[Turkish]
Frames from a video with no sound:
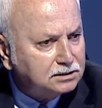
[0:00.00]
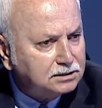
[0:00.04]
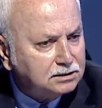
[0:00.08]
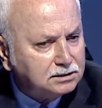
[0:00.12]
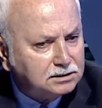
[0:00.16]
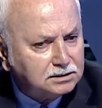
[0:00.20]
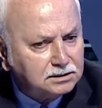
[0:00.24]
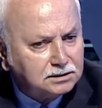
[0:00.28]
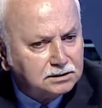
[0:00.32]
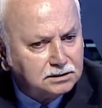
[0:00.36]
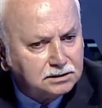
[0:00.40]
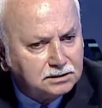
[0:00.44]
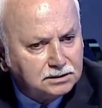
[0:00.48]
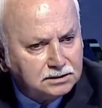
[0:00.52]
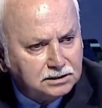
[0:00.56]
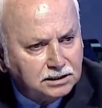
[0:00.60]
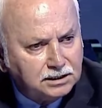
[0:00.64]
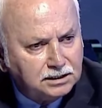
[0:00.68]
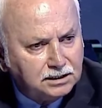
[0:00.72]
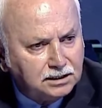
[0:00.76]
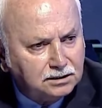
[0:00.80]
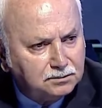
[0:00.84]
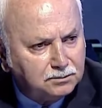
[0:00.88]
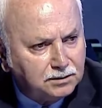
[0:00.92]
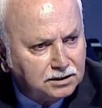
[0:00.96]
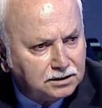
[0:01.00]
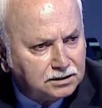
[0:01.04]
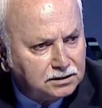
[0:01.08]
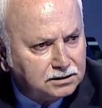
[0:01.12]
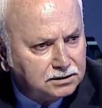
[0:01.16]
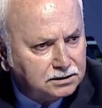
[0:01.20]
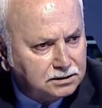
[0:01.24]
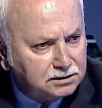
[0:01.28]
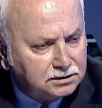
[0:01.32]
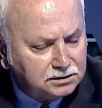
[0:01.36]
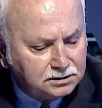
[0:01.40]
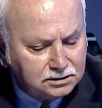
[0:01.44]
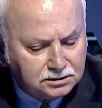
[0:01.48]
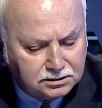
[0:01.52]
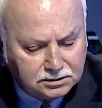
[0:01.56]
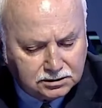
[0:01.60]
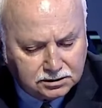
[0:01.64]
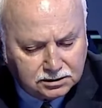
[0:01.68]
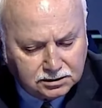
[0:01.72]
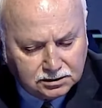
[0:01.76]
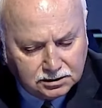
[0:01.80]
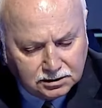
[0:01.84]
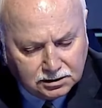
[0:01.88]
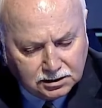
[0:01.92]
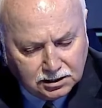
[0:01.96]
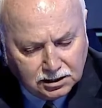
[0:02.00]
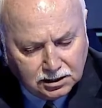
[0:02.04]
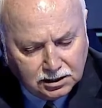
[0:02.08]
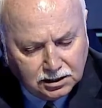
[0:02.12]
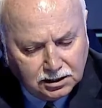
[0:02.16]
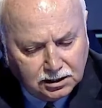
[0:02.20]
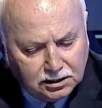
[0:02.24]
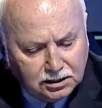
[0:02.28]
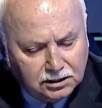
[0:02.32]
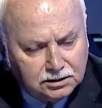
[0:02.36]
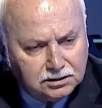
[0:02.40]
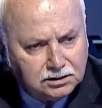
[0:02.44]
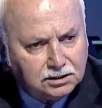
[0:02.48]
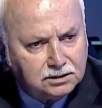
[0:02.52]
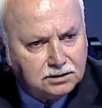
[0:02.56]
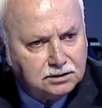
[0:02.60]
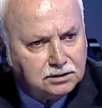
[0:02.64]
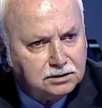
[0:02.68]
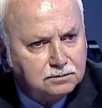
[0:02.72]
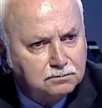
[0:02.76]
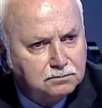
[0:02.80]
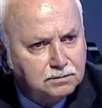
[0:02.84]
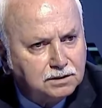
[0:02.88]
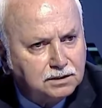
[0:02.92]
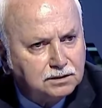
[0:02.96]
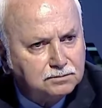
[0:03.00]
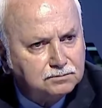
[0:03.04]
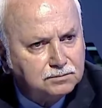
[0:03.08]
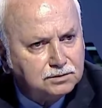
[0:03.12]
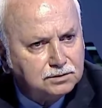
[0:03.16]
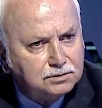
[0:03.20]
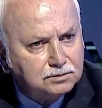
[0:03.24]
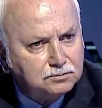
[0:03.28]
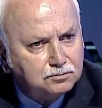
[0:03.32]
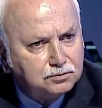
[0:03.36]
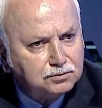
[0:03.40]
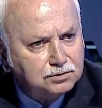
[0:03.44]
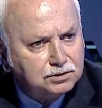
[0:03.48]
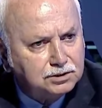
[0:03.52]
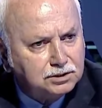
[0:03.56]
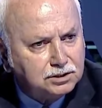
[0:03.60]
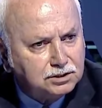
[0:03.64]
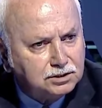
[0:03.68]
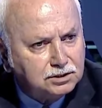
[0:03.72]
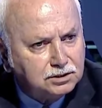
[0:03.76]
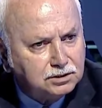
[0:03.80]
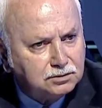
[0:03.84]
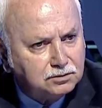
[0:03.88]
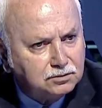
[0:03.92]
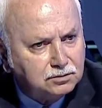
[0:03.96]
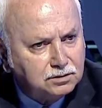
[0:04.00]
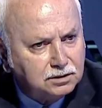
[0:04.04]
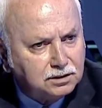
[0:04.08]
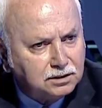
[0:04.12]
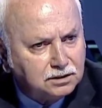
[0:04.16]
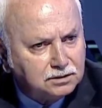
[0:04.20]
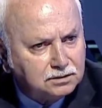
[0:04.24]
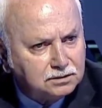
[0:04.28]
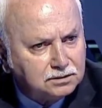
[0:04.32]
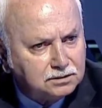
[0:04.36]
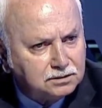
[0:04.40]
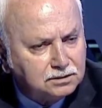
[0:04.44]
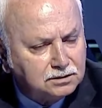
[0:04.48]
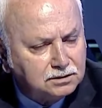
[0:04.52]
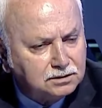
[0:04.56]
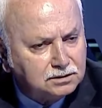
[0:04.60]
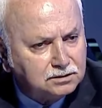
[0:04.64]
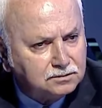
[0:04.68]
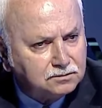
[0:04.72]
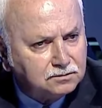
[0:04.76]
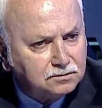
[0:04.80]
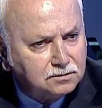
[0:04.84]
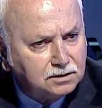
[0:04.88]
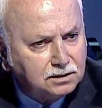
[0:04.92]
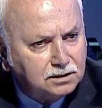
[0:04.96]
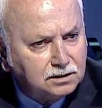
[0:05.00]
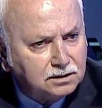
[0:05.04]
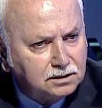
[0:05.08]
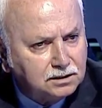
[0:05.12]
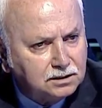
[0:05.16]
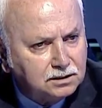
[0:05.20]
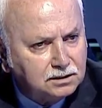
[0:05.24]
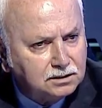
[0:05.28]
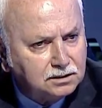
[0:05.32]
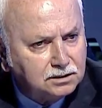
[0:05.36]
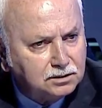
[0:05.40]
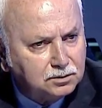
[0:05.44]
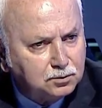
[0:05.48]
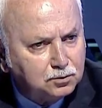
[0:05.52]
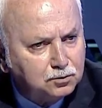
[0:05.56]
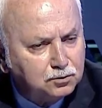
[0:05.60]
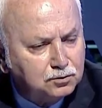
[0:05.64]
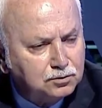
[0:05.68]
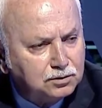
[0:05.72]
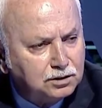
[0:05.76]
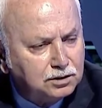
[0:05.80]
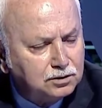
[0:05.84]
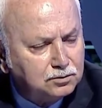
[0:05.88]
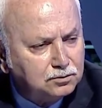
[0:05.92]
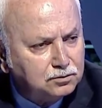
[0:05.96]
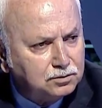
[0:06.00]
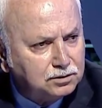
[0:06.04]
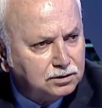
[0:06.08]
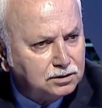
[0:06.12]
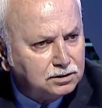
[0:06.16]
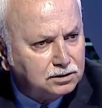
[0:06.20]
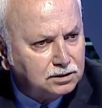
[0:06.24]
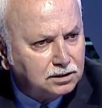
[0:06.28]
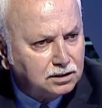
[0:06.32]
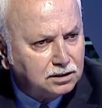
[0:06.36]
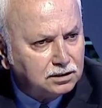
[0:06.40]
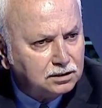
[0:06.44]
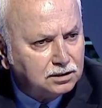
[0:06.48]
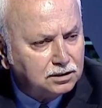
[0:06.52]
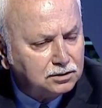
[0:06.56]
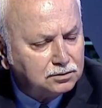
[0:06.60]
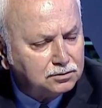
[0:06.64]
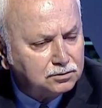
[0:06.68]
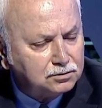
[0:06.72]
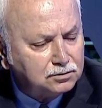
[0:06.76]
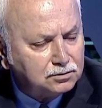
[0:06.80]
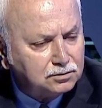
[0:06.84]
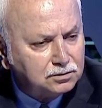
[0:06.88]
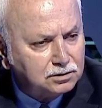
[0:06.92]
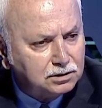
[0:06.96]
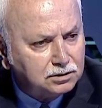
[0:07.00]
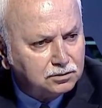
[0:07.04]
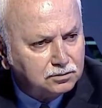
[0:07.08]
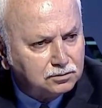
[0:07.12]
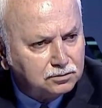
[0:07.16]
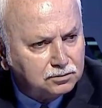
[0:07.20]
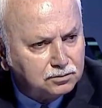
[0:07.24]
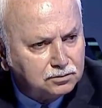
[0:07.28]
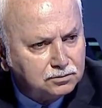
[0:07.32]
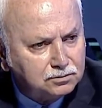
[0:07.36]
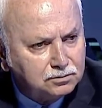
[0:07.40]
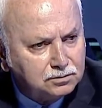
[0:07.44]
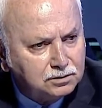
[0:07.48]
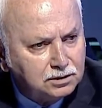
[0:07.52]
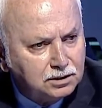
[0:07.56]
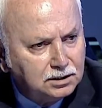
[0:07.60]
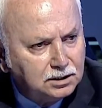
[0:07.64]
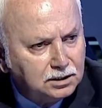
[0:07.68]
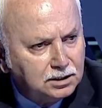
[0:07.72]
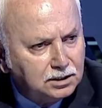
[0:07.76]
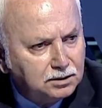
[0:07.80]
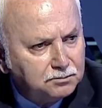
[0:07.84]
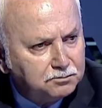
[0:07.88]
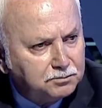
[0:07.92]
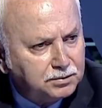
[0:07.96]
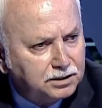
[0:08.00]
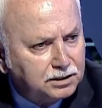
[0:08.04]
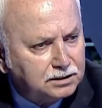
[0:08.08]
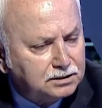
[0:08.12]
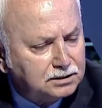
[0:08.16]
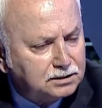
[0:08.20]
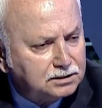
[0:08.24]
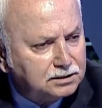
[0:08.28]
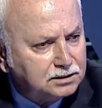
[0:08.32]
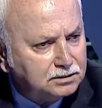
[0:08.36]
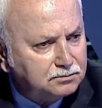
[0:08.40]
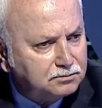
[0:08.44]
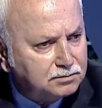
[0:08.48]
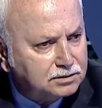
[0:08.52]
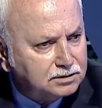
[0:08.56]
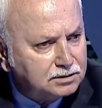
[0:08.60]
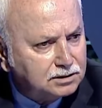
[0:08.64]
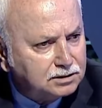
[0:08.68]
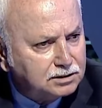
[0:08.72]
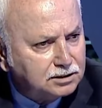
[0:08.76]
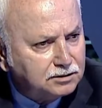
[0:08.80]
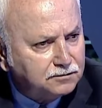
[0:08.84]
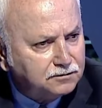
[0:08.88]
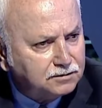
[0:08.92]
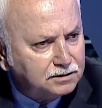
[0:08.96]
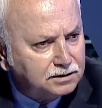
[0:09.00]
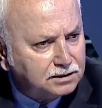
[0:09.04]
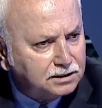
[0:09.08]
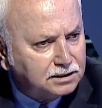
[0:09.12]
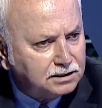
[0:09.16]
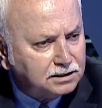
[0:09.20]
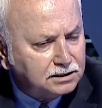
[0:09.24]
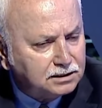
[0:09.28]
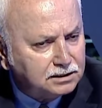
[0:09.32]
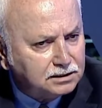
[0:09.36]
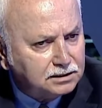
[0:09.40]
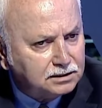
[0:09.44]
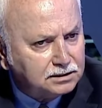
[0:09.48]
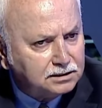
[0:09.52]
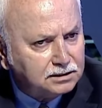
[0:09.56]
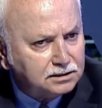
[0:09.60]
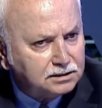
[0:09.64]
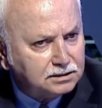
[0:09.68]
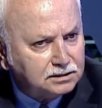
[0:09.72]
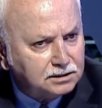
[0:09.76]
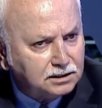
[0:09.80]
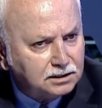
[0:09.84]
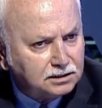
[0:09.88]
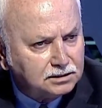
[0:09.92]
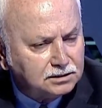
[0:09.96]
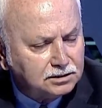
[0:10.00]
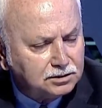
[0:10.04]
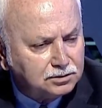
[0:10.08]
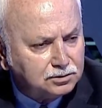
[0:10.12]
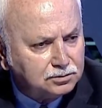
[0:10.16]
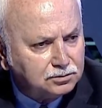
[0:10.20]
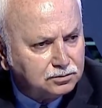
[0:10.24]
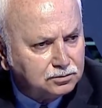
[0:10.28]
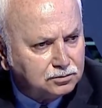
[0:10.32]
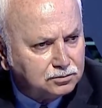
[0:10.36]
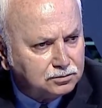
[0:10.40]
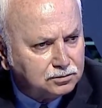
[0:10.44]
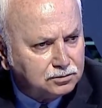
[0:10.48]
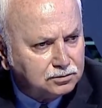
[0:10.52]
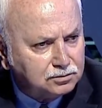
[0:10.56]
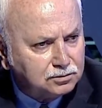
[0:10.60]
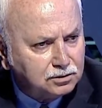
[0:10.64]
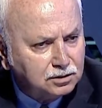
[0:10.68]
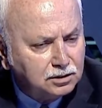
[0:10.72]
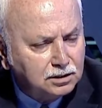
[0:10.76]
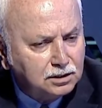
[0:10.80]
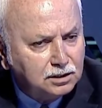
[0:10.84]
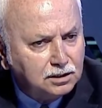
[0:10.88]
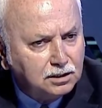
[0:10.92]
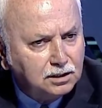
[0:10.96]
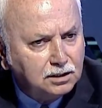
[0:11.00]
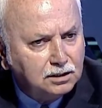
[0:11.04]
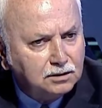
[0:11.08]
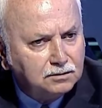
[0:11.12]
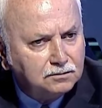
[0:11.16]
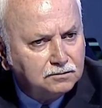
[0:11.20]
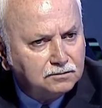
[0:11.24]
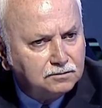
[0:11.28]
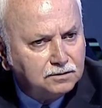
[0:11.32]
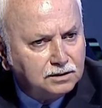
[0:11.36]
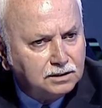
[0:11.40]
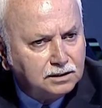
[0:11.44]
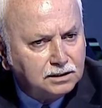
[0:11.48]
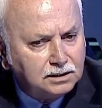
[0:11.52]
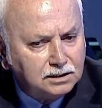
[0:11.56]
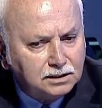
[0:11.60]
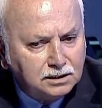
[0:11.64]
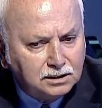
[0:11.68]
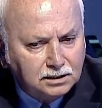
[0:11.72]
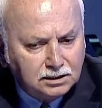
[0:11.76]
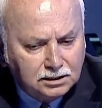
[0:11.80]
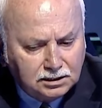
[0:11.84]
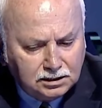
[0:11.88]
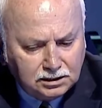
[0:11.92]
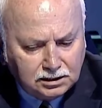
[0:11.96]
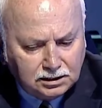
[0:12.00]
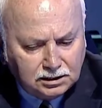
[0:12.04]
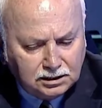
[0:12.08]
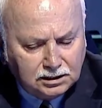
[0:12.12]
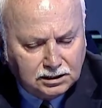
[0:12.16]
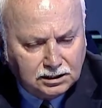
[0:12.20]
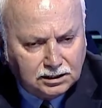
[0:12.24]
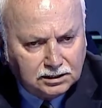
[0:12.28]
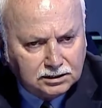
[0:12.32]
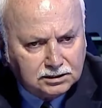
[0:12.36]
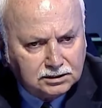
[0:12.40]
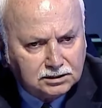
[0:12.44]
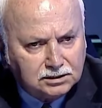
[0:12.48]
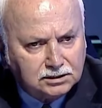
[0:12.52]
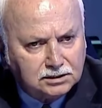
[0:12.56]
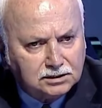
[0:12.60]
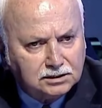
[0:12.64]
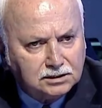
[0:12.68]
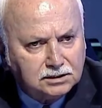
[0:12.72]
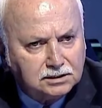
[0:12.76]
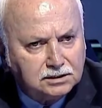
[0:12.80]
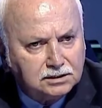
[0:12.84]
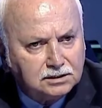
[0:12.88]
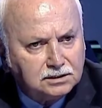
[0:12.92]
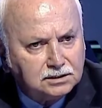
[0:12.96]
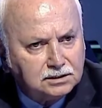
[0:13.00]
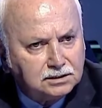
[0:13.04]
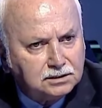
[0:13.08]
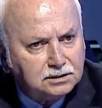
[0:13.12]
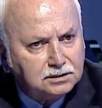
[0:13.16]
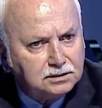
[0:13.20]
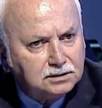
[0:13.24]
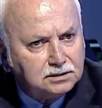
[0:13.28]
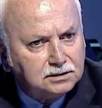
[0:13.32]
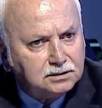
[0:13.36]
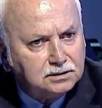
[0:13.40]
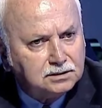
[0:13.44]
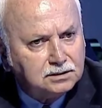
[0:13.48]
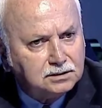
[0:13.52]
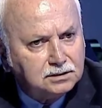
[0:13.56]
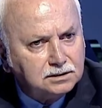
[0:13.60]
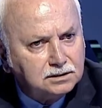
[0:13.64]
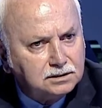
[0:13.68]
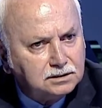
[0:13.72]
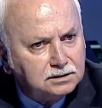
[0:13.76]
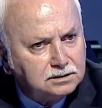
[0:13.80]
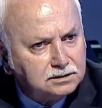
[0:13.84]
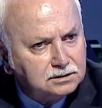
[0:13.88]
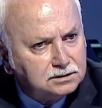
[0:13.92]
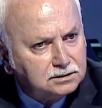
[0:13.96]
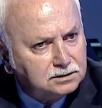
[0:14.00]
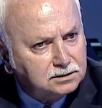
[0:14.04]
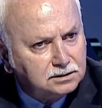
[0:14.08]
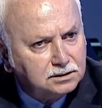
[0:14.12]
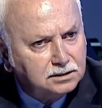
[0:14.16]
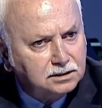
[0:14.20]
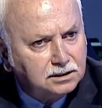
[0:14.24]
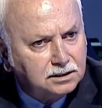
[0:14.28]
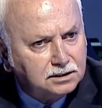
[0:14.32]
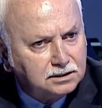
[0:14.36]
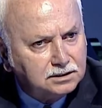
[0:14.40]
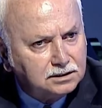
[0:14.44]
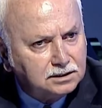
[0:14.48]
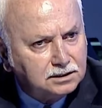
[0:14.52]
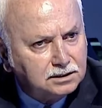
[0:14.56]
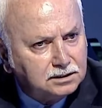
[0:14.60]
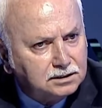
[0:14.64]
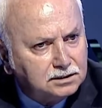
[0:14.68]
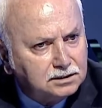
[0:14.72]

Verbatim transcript: e, yer almak istedik. Yatırımlarımızı bu cihete yönlendirdik ve e, günden güne de Allah'a şükürler olsun beklediğimiz hedeflere e, yaklaşıyoruz. Ve ileriki e, yıllarda